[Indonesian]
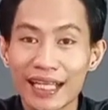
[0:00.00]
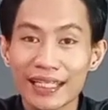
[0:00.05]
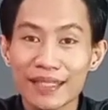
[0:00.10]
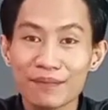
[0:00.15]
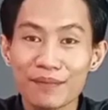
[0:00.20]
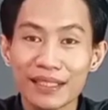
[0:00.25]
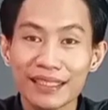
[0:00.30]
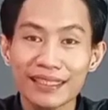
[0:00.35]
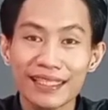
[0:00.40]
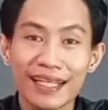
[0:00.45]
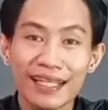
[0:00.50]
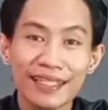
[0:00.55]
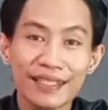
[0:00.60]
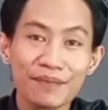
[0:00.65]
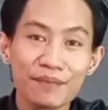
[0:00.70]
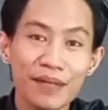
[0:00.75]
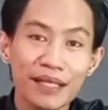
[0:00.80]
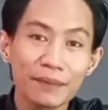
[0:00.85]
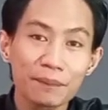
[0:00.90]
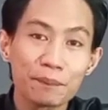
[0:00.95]

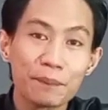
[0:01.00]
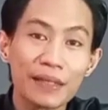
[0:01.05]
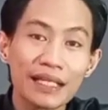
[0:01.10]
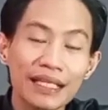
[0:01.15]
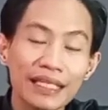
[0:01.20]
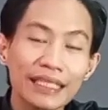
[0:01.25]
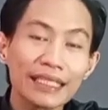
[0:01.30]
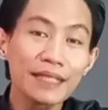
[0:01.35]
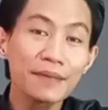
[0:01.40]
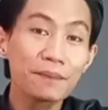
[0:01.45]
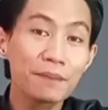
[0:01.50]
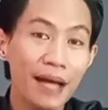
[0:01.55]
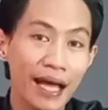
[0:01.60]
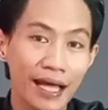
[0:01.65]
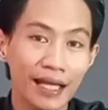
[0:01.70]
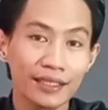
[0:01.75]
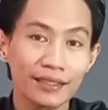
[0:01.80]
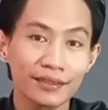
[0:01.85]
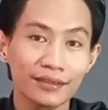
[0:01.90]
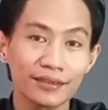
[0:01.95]
kalimat-kalimat
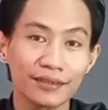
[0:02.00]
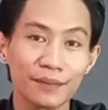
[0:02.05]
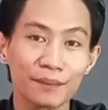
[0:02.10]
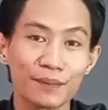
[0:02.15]
beriman